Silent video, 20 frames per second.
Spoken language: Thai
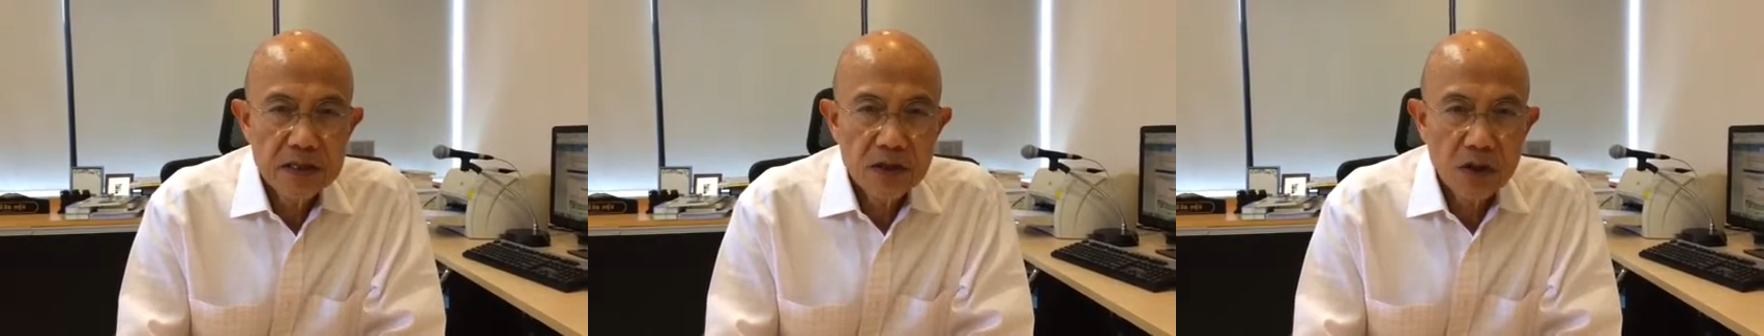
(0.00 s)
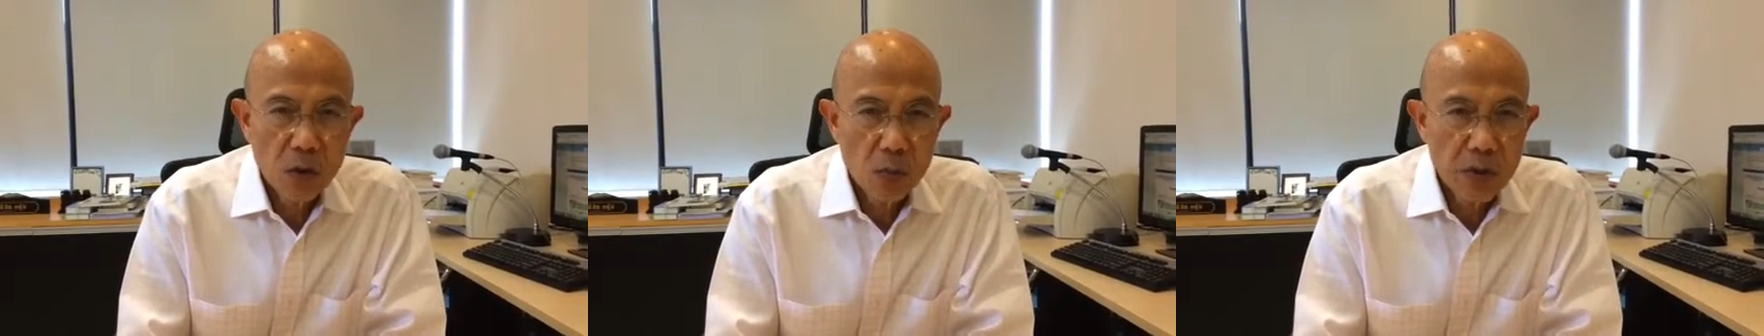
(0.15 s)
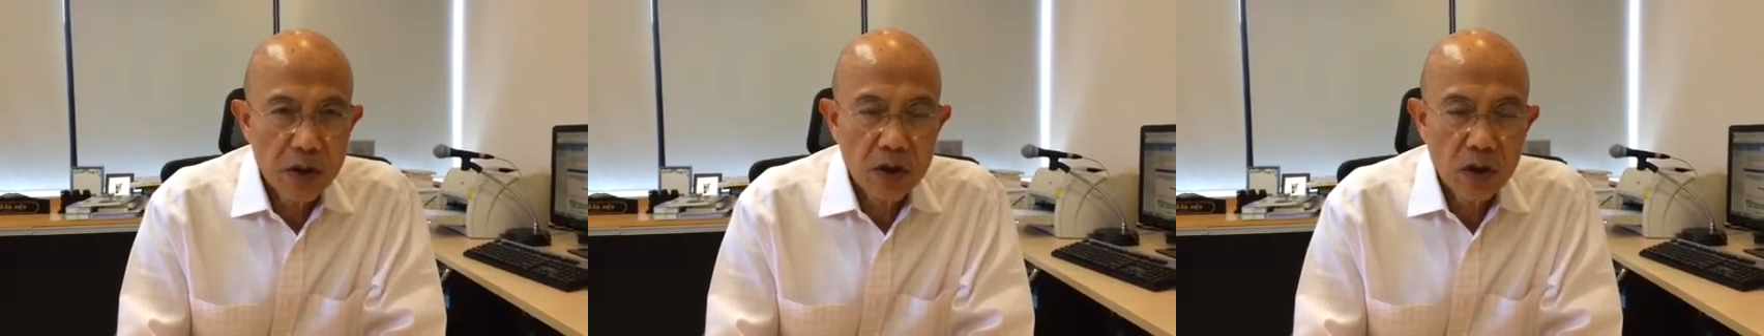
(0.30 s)

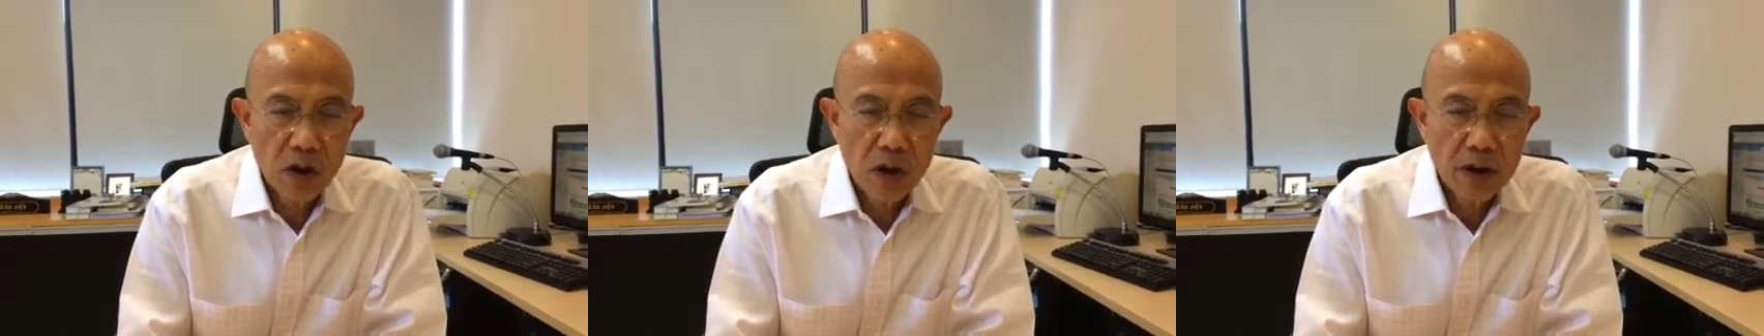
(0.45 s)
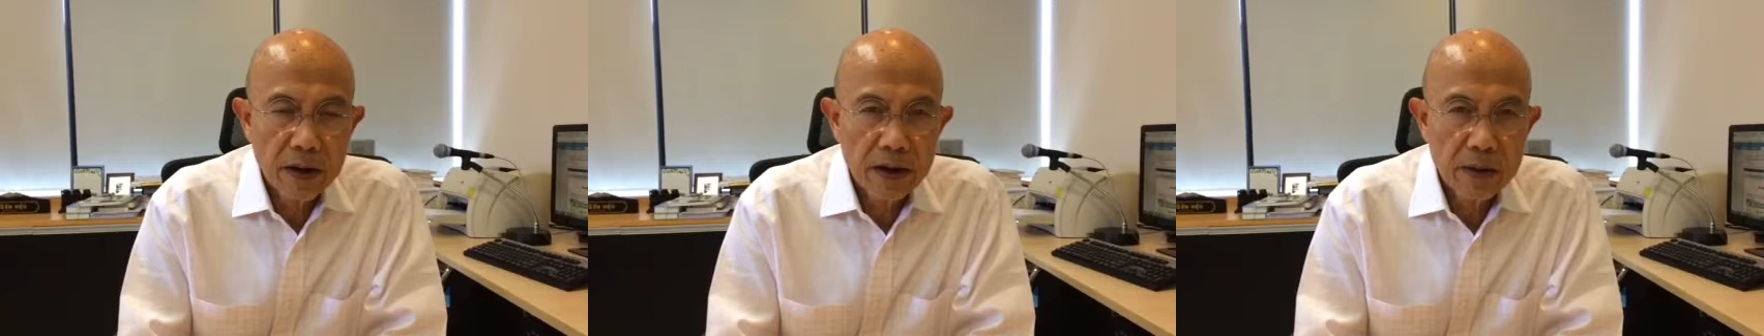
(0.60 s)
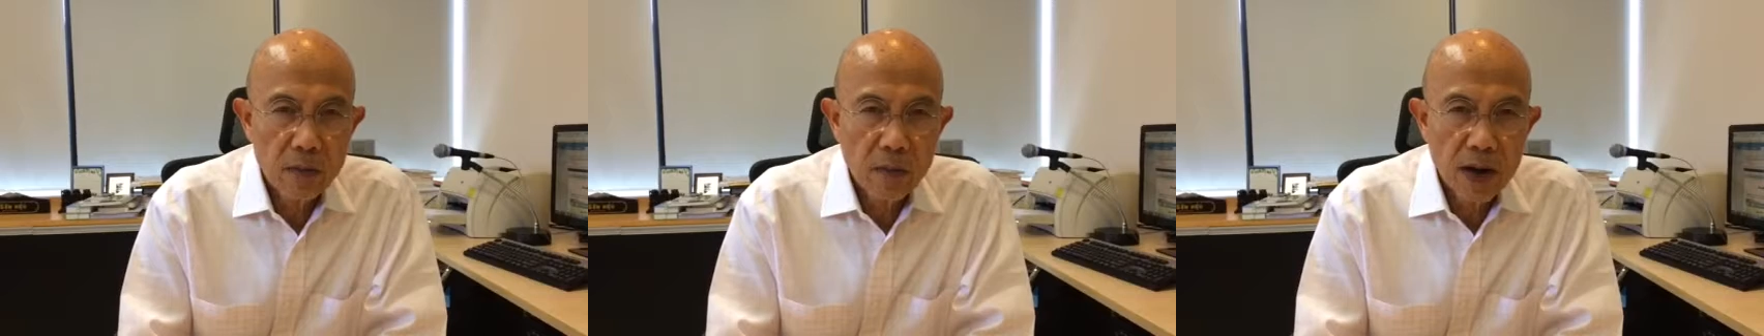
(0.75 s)
ต้องวิเคราะ
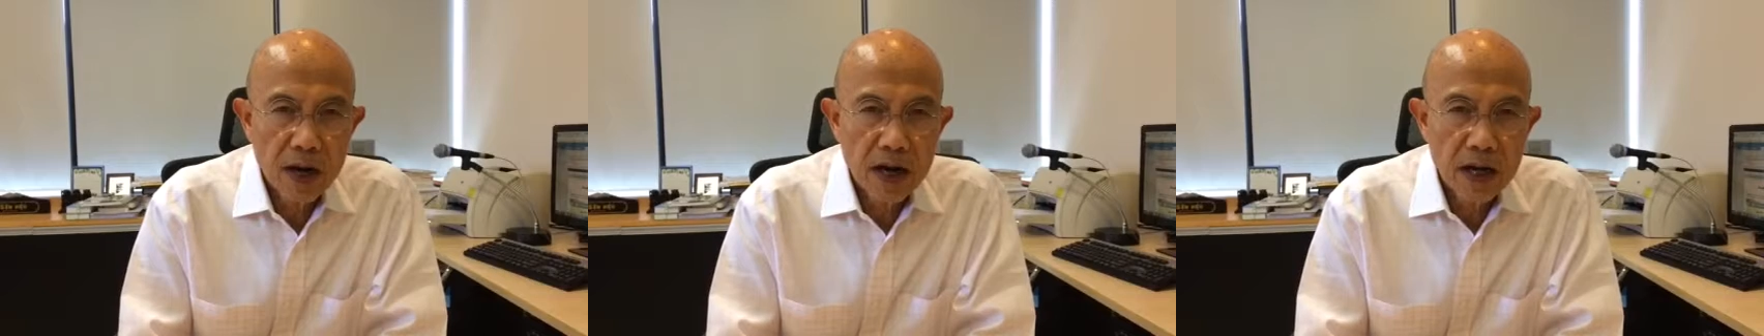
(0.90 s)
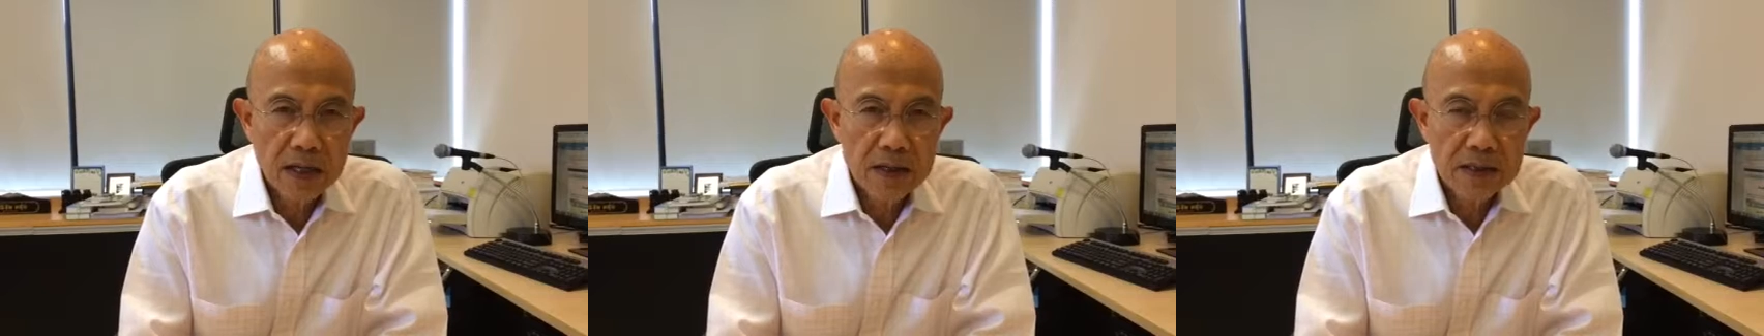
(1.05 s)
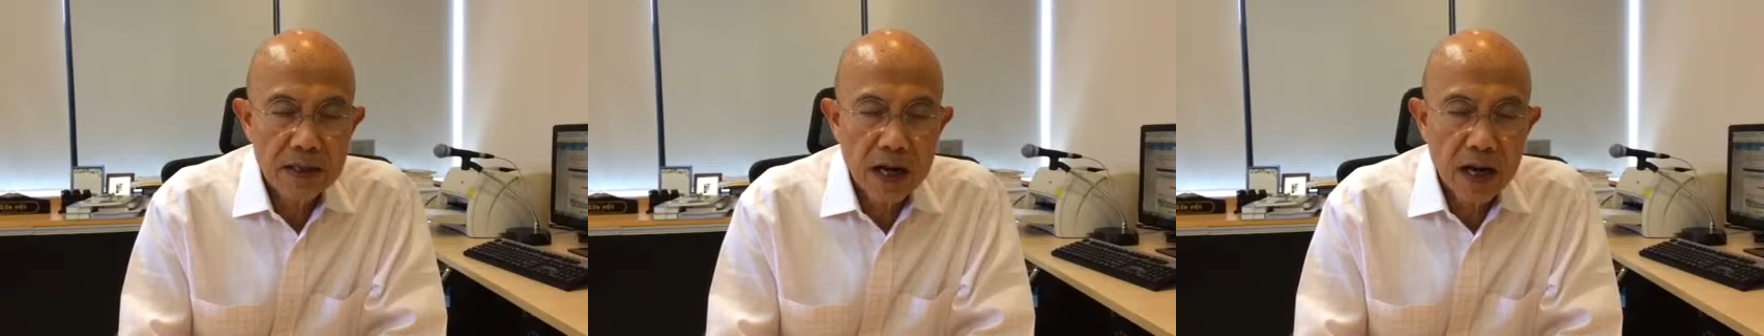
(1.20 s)
ห์ครับว่า
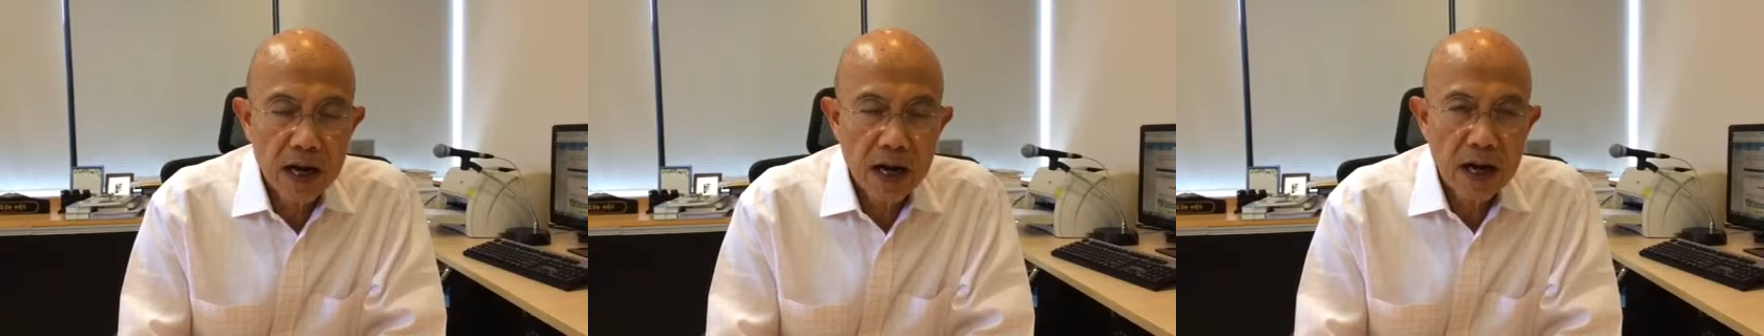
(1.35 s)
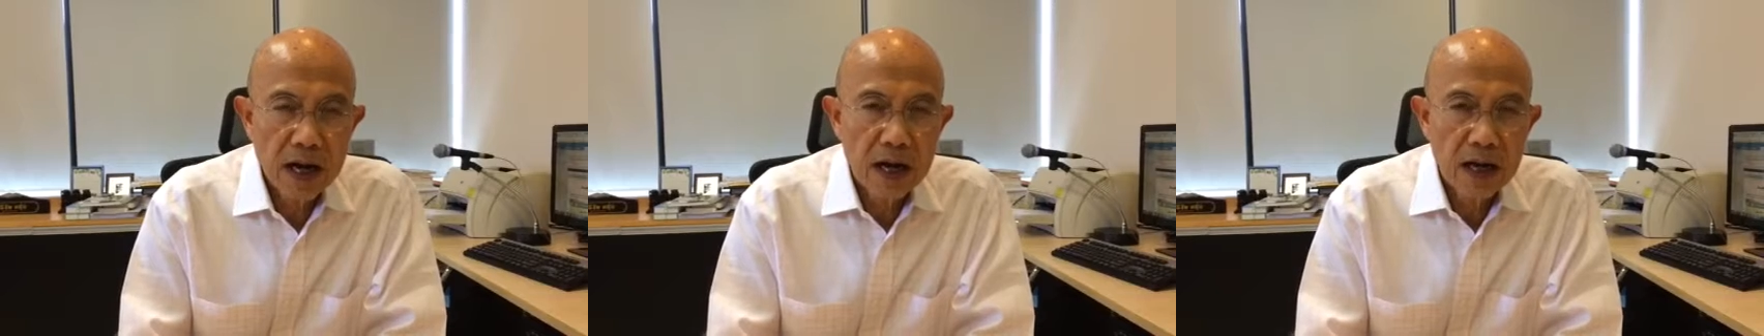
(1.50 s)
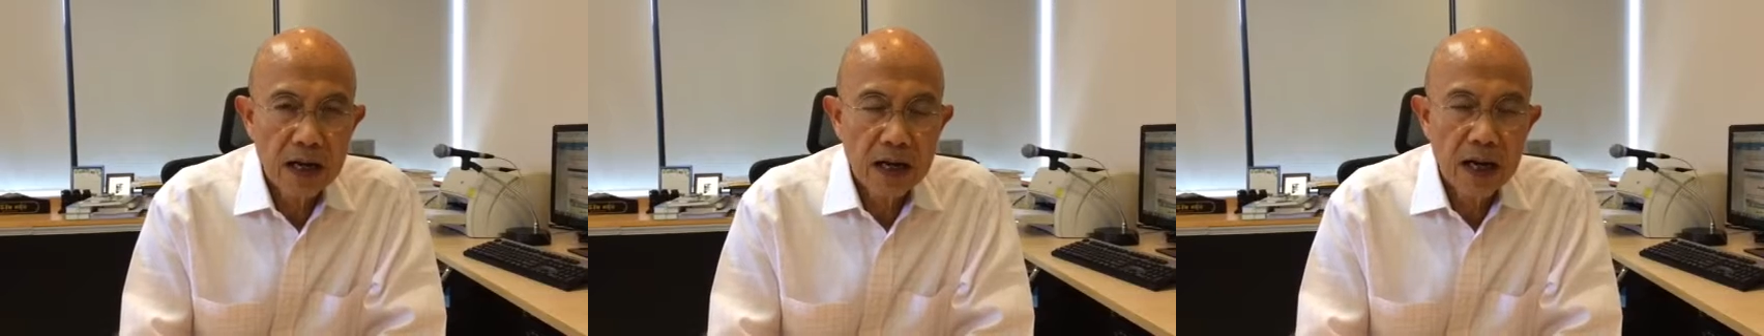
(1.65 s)
ถ้า
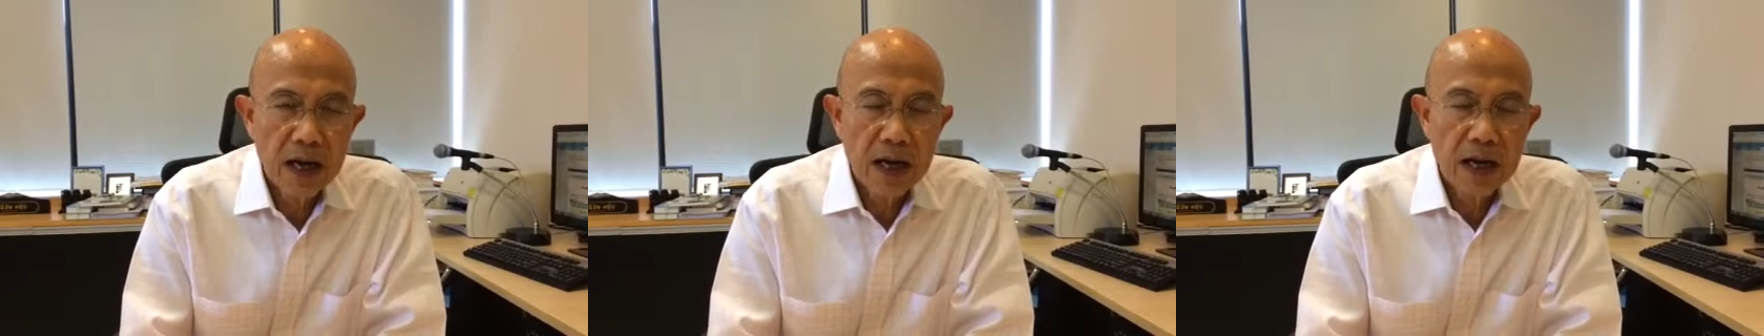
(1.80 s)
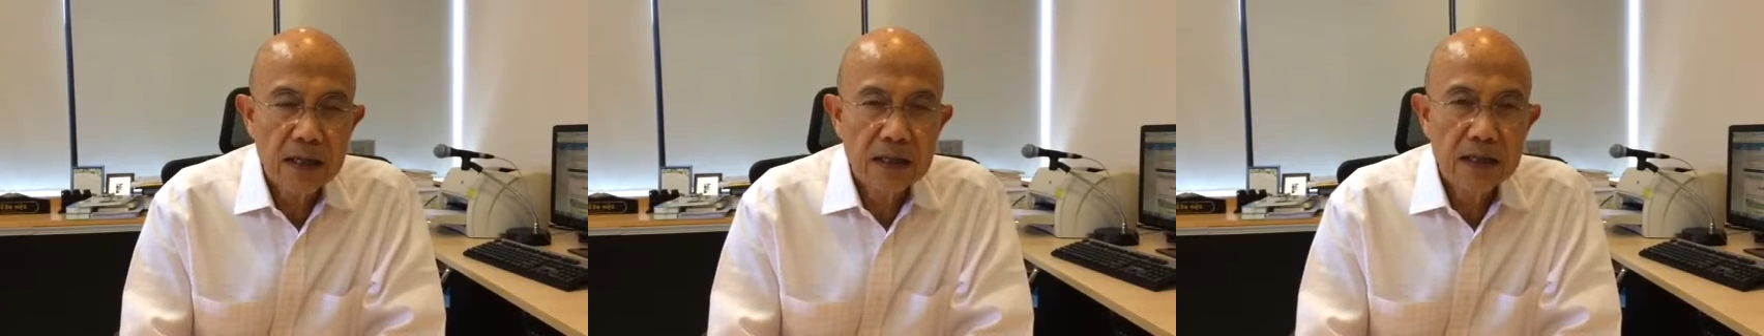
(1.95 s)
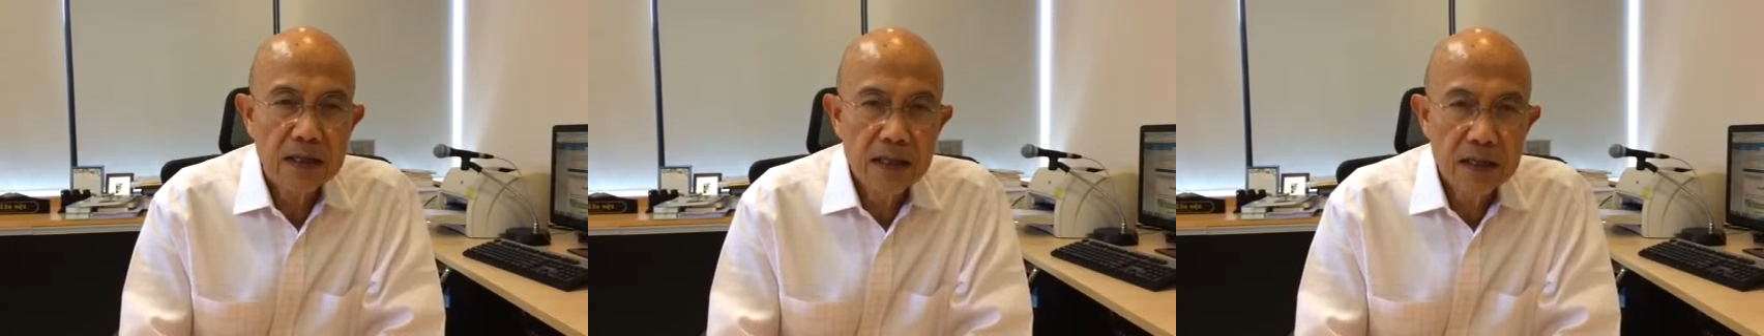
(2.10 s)
หากกา
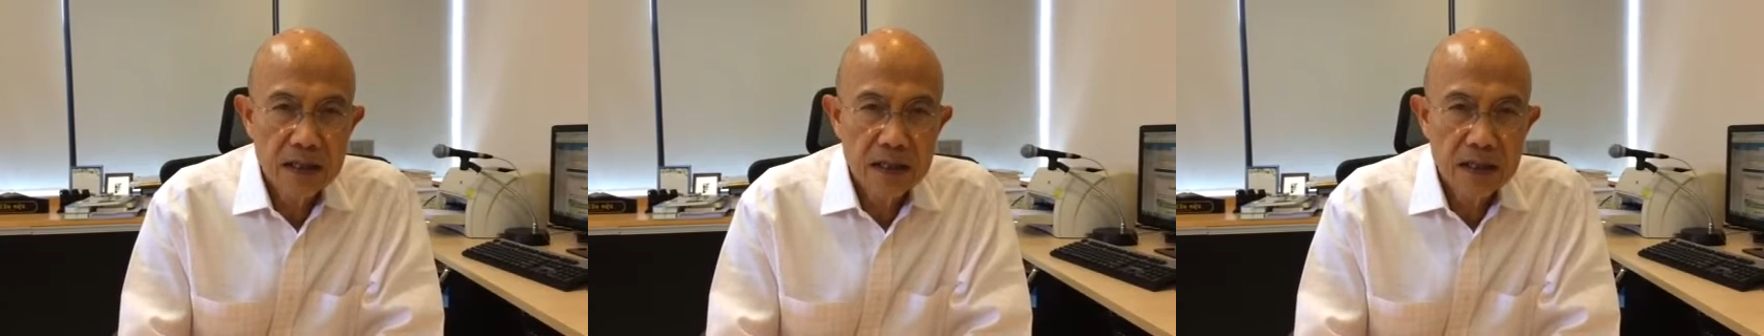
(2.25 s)
ร